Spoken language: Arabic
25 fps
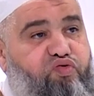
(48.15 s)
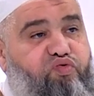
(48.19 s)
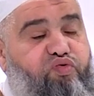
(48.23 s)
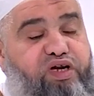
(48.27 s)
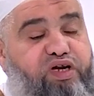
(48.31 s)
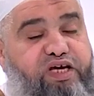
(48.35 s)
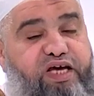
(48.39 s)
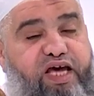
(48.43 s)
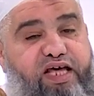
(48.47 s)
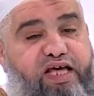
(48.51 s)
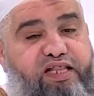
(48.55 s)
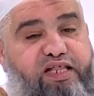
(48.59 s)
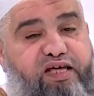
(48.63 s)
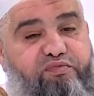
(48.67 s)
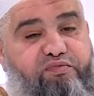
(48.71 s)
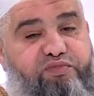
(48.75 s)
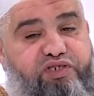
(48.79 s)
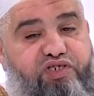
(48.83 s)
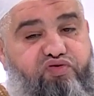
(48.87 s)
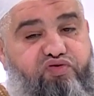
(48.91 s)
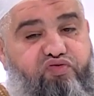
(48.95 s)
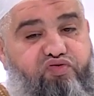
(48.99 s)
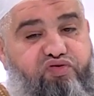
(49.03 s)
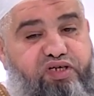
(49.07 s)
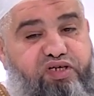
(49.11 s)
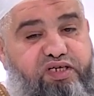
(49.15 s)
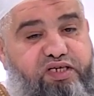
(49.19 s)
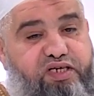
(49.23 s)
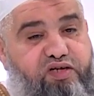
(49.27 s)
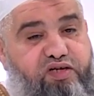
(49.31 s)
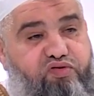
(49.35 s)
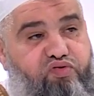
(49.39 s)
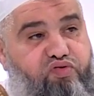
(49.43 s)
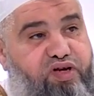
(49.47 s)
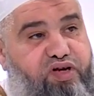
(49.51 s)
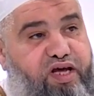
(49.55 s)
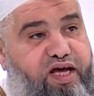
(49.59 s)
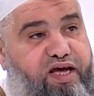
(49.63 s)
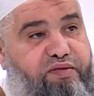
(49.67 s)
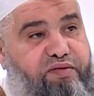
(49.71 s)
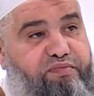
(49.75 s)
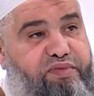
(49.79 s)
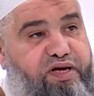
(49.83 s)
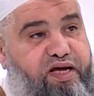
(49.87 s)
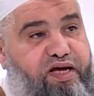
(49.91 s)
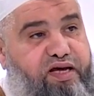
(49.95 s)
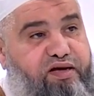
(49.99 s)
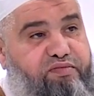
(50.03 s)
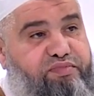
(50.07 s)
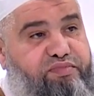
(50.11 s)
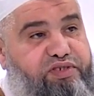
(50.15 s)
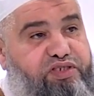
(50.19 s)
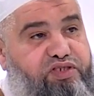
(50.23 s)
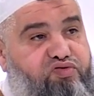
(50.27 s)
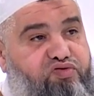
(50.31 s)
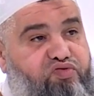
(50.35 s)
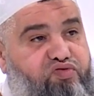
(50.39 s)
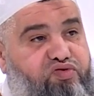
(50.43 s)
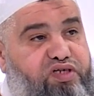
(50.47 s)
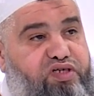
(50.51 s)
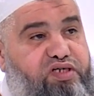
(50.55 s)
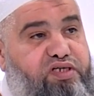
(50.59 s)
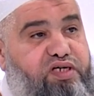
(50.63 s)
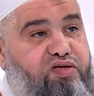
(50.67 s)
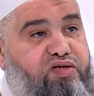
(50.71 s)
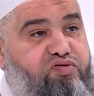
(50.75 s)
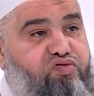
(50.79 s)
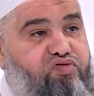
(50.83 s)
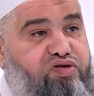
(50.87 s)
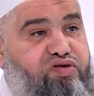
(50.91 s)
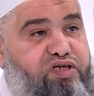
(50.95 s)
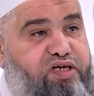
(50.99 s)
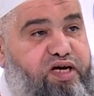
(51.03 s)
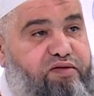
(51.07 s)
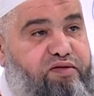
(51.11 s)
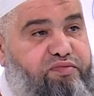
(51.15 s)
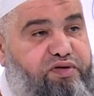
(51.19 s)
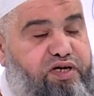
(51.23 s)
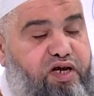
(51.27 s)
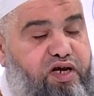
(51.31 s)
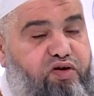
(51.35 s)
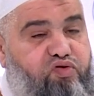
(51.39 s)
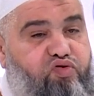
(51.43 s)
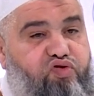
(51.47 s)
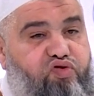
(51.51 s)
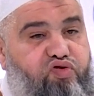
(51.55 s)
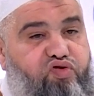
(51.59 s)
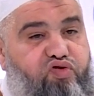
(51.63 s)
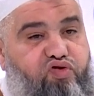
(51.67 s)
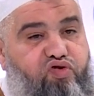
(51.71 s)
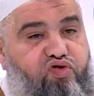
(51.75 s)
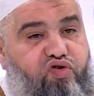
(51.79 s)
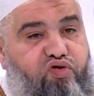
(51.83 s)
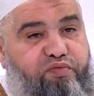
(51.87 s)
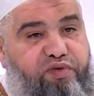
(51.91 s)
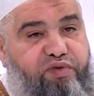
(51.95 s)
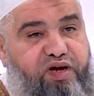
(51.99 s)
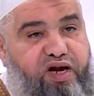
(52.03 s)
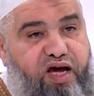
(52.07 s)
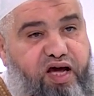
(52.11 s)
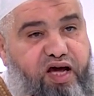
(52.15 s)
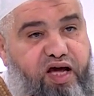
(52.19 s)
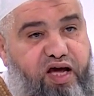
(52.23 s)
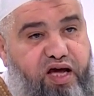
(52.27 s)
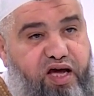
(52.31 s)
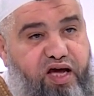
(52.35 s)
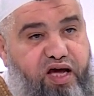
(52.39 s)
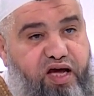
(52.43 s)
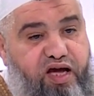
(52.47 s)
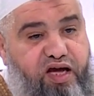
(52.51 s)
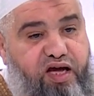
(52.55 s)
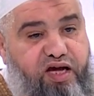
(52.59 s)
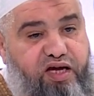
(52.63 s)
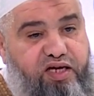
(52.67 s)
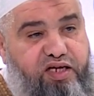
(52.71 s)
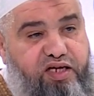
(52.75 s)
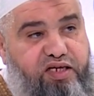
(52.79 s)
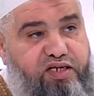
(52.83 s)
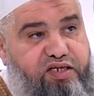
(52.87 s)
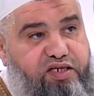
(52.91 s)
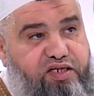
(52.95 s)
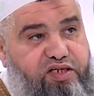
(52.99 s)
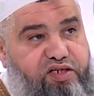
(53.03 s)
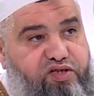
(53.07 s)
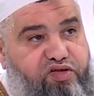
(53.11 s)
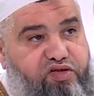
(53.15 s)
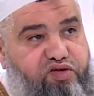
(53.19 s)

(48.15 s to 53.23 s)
ولهذا مسؤولية الآباء مسؤولية كبيرة كلكم راعٍ